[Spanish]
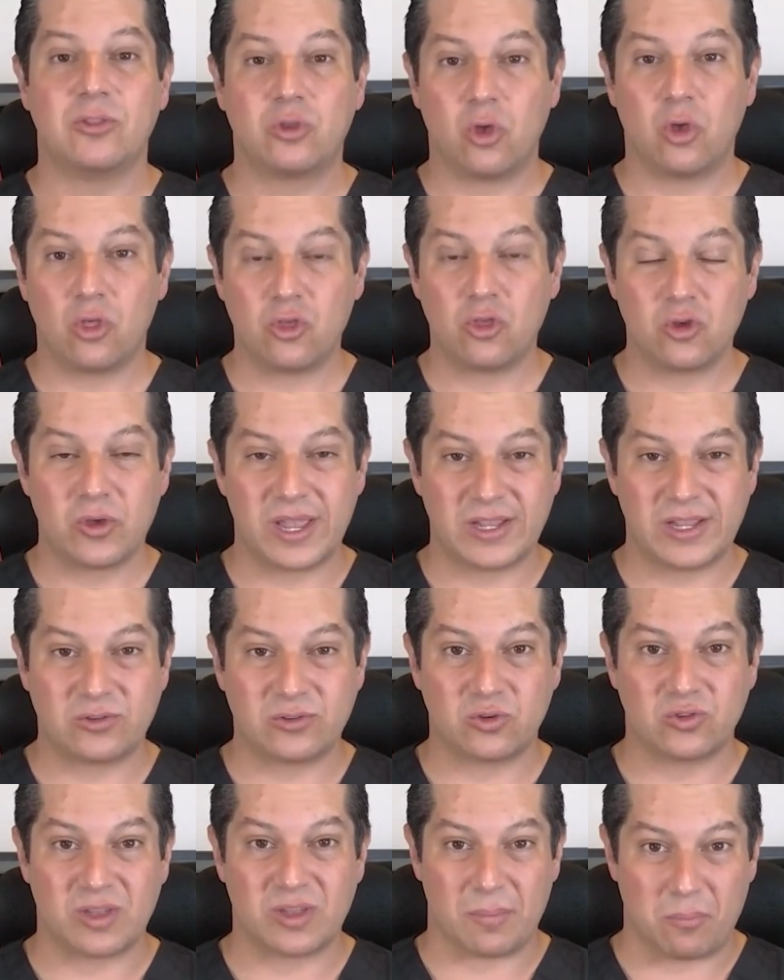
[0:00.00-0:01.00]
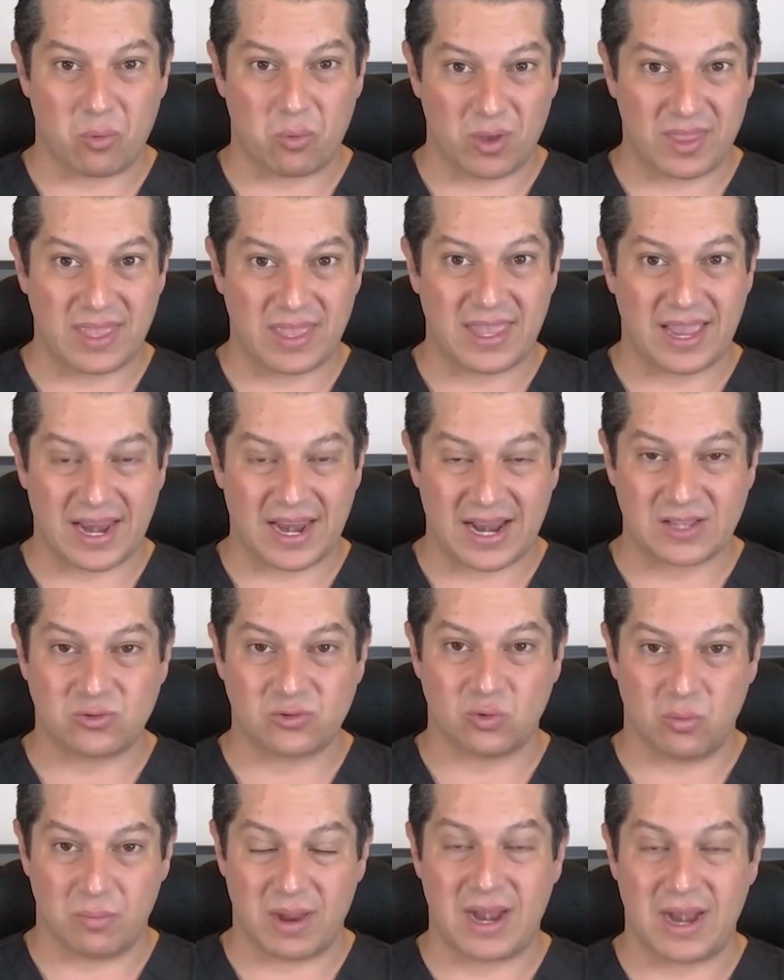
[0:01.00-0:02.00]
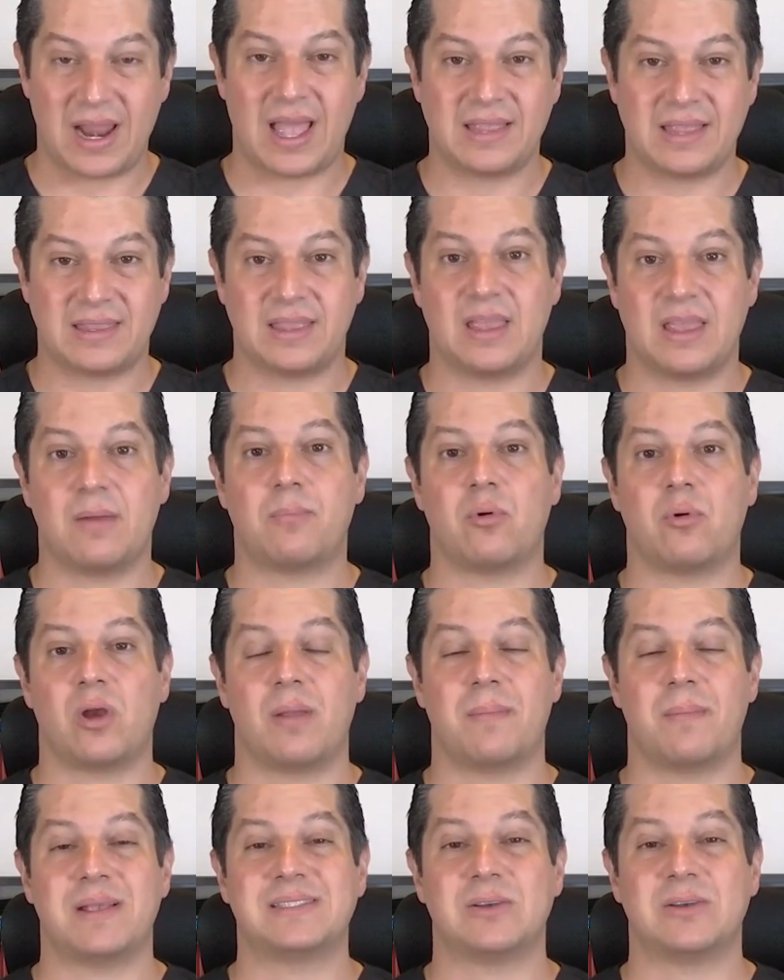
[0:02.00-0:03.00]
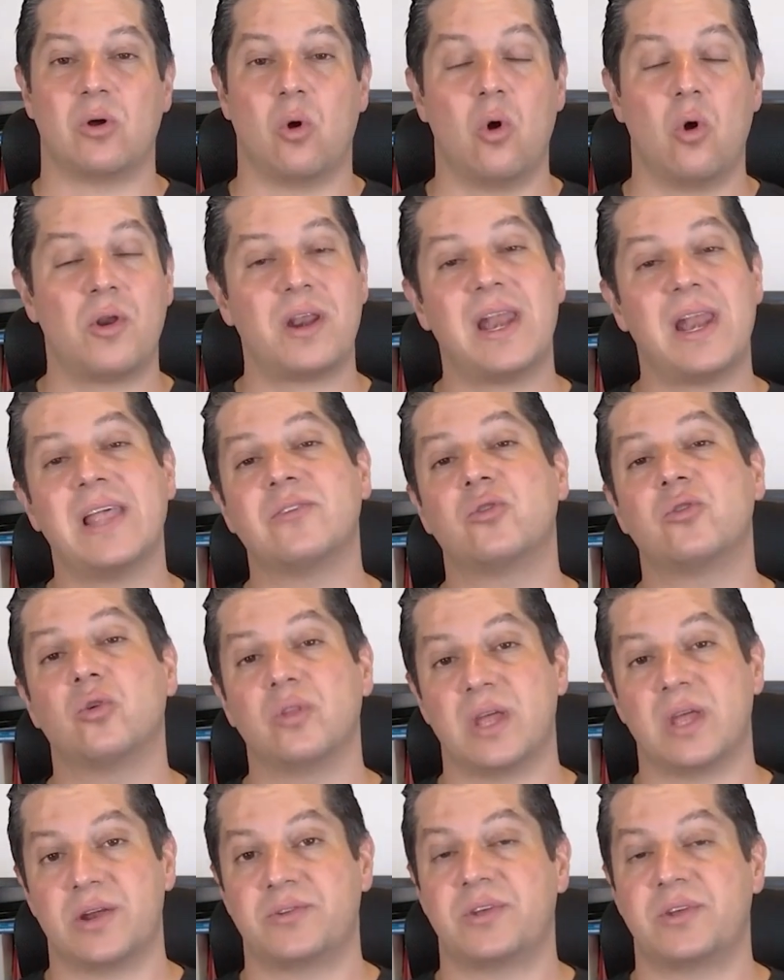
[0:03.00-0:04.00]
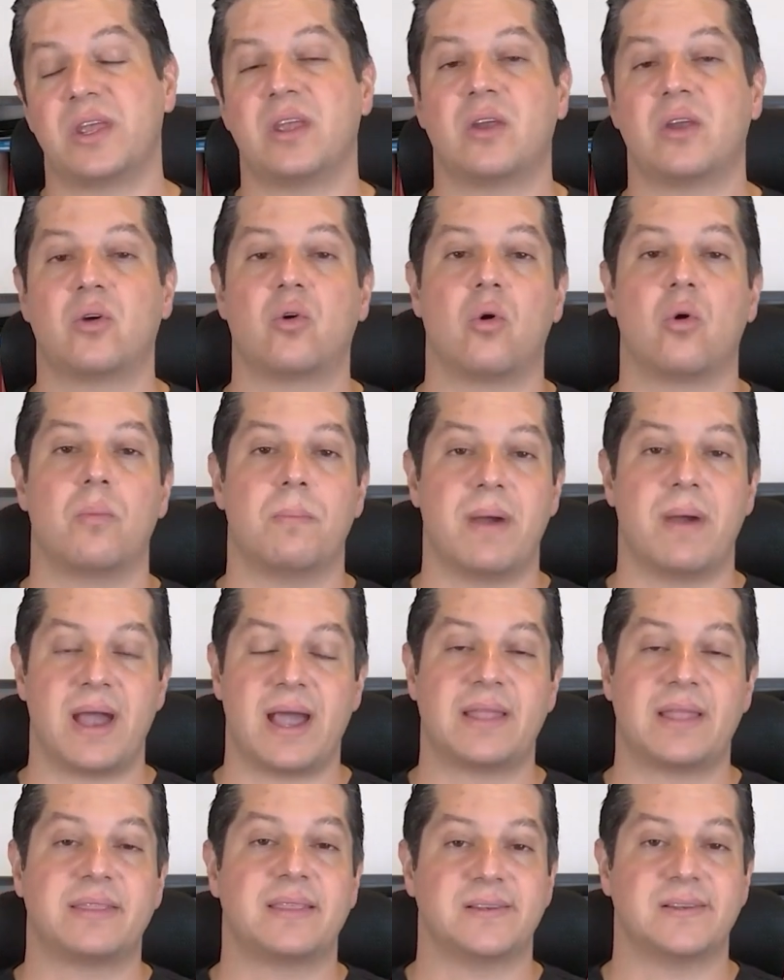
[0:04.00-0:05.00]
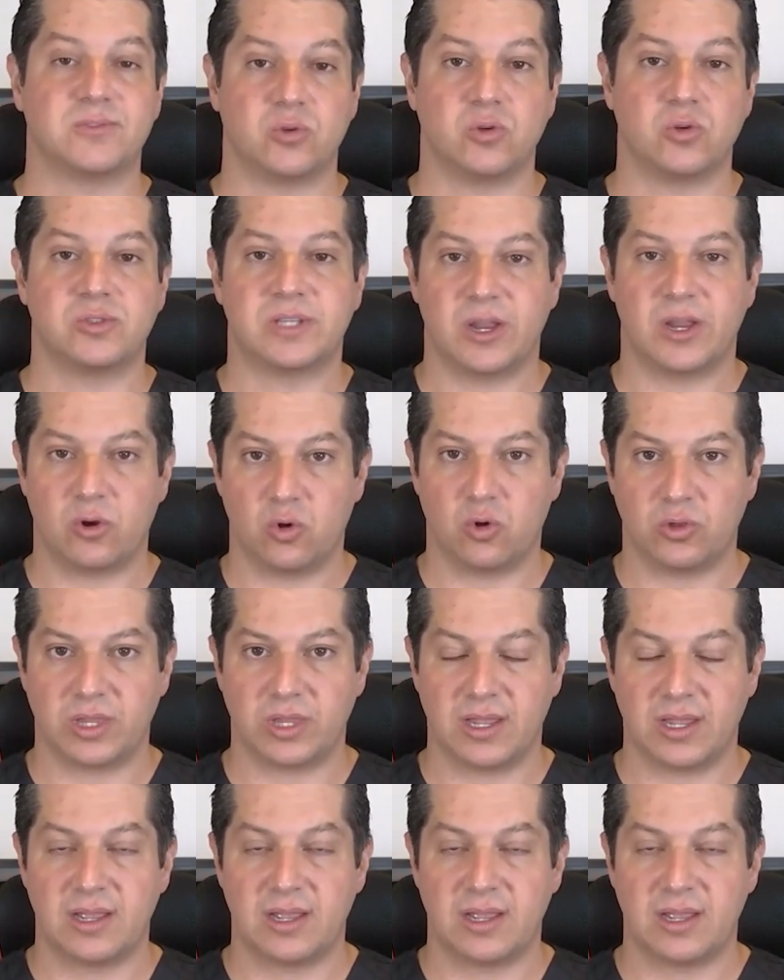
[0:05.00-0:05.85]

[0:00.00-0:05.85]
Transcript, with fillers: todo esto se puede llegar a sumar a tener problemas o relacionarse con baja testosterona.